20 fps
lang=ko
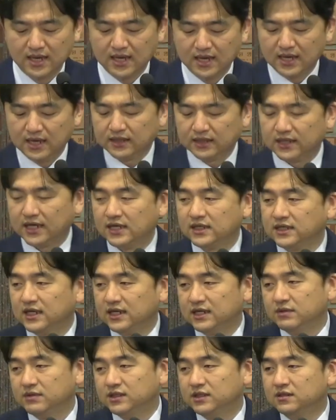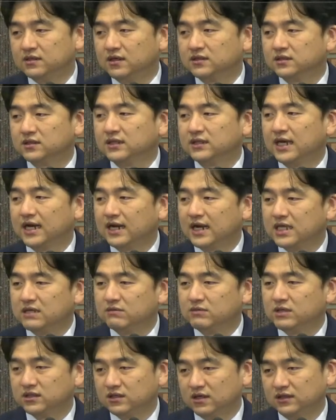다니엘이 믿은 것은
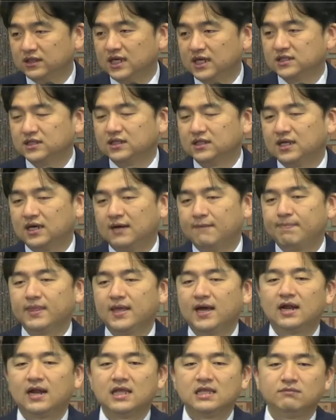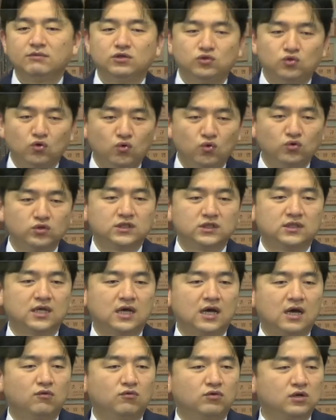하나님이 선하시다, 하나님이
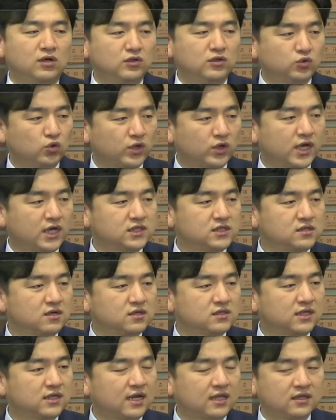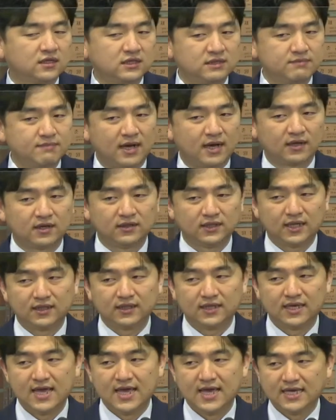좋으시다, 우리를 좋게 하실 것이다라는 그
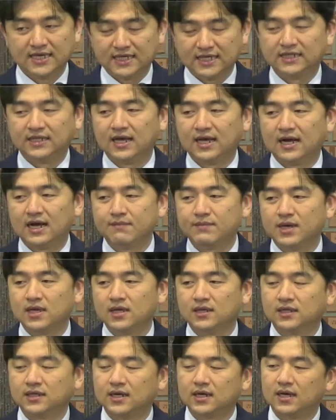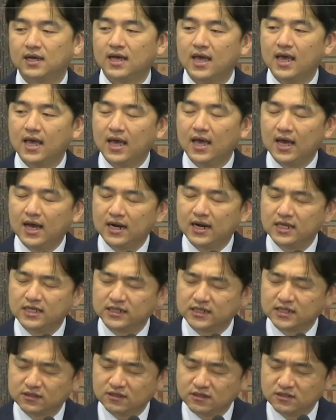막연한 기대감이 아니라
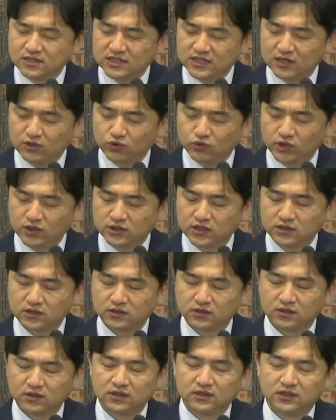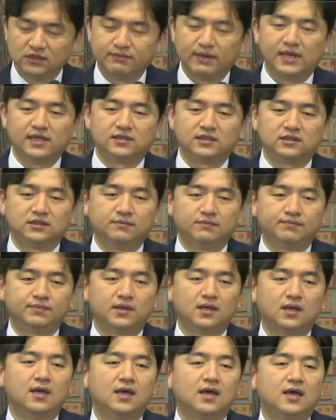하나님께 선지자를 통해서 하셨던 그 말씀,
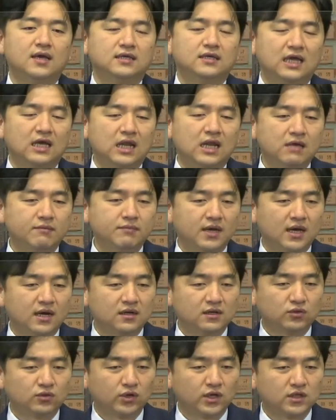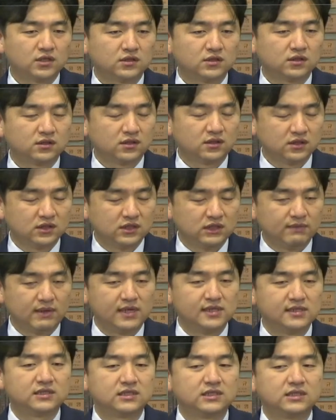예레미야를 통해서 하셨던 그
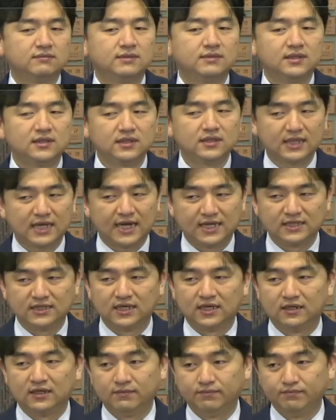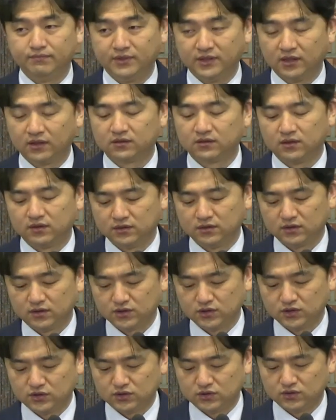말씀을 다니엘은 믿었던
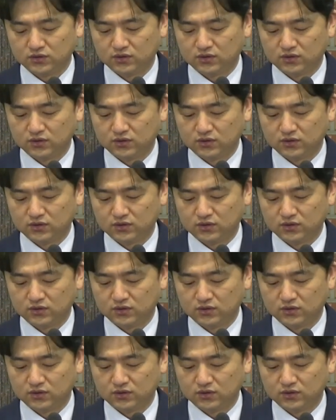것이죠.